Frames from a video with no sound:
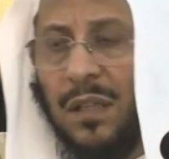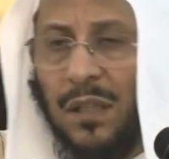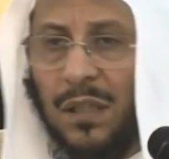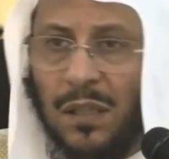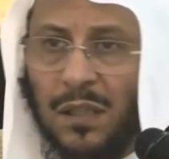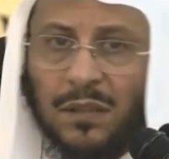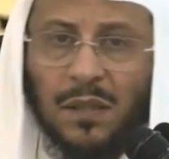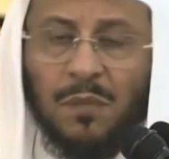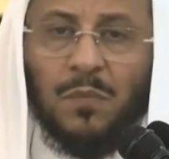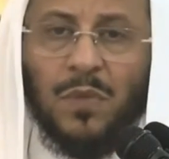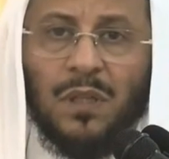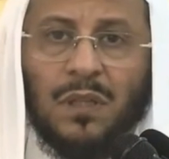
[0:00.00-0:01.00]
آه،
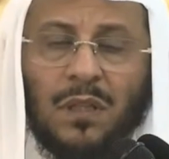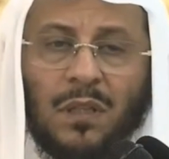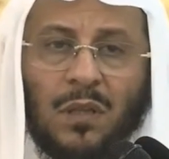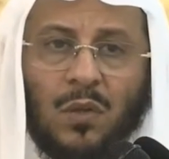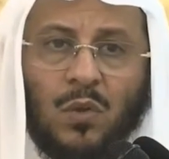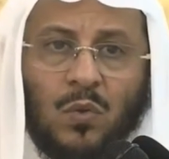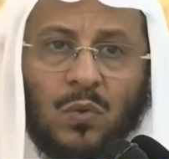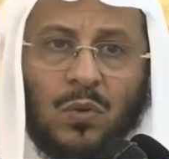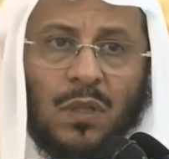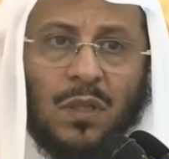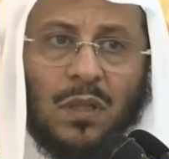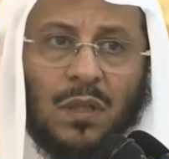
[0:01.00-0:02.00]
ينبغي له
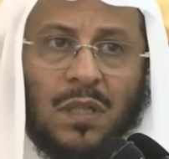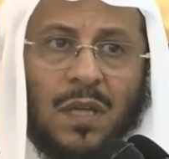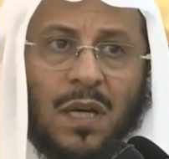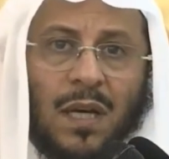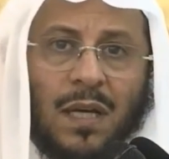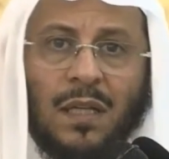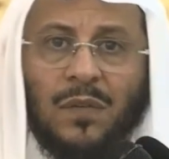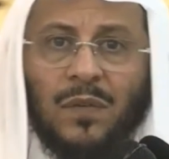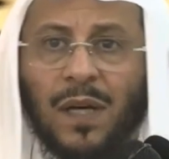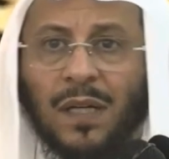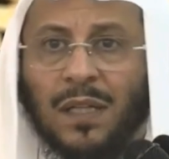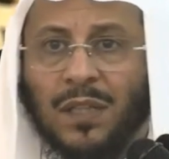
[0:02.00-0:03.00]
إذا
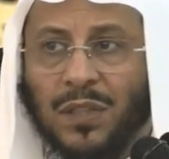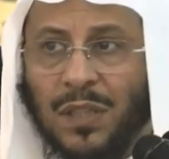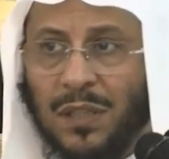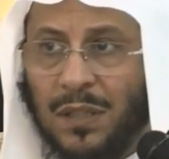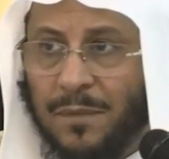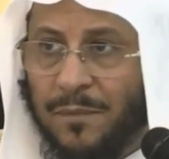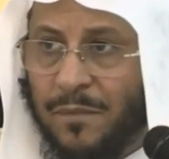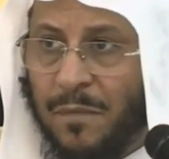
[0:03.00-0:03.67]
حلف على شيء